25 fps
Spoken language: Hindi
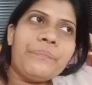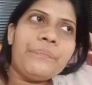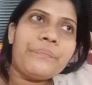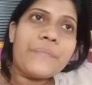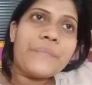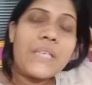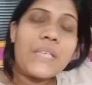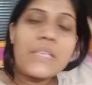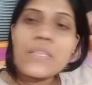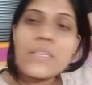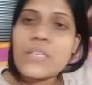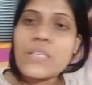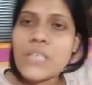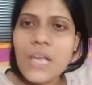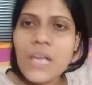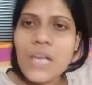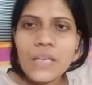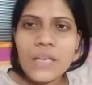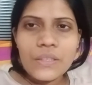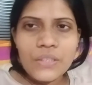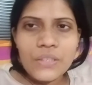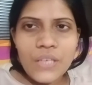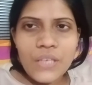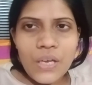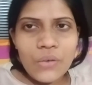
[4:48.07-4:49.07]
जैसे
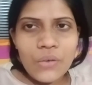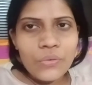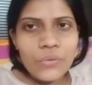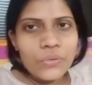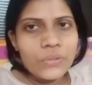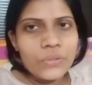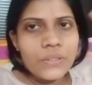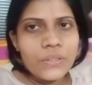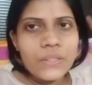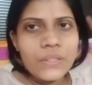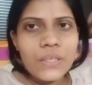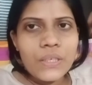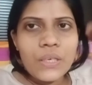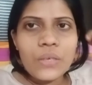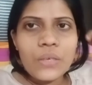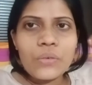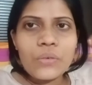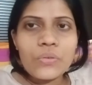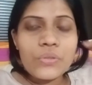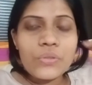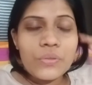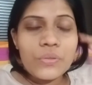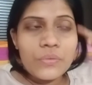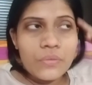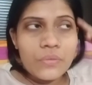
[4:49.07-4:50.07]
शादियाँ होती हैं
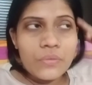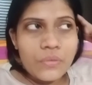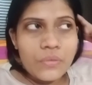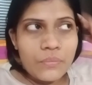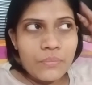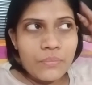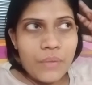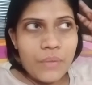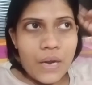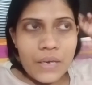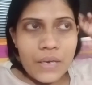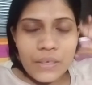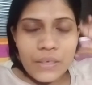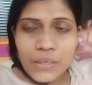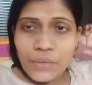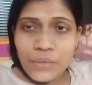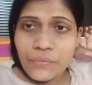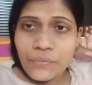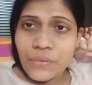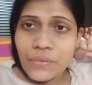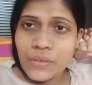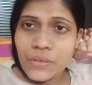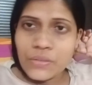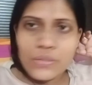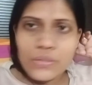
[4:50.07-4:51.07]
कुछ पार्टी
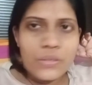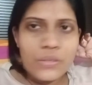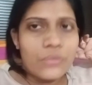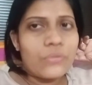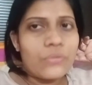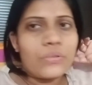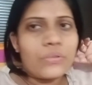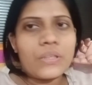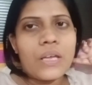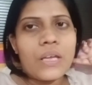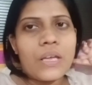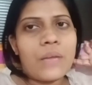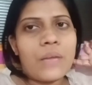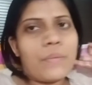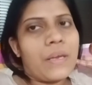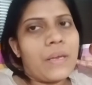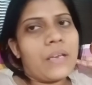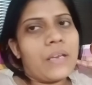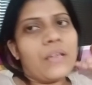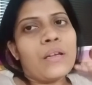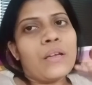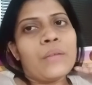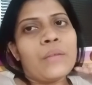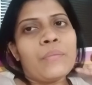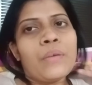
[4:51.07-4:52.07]
फंक्शन होता है
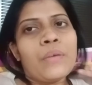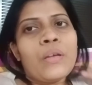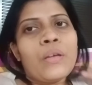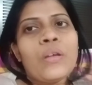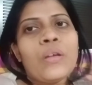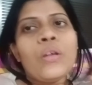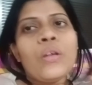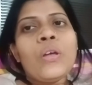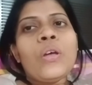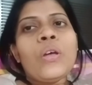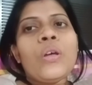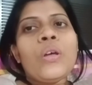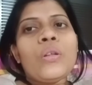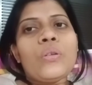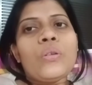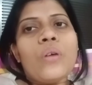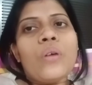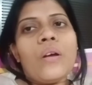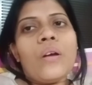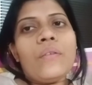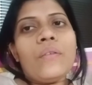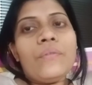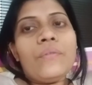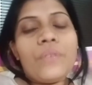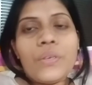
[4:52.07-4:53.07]
हमारे घर में तो
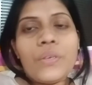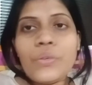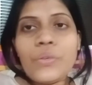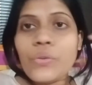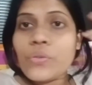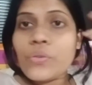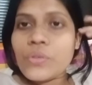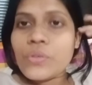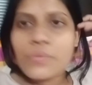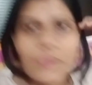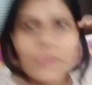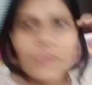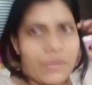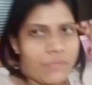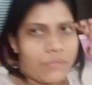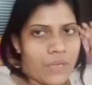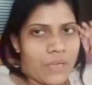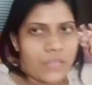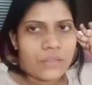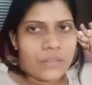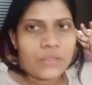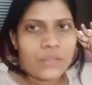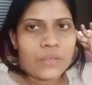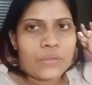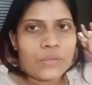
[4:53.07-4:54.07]
हम वीडियोज़
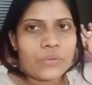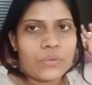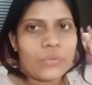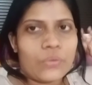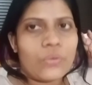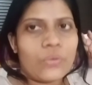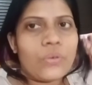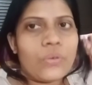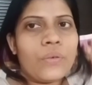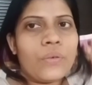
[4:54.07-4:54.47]
बनवाते हैं तो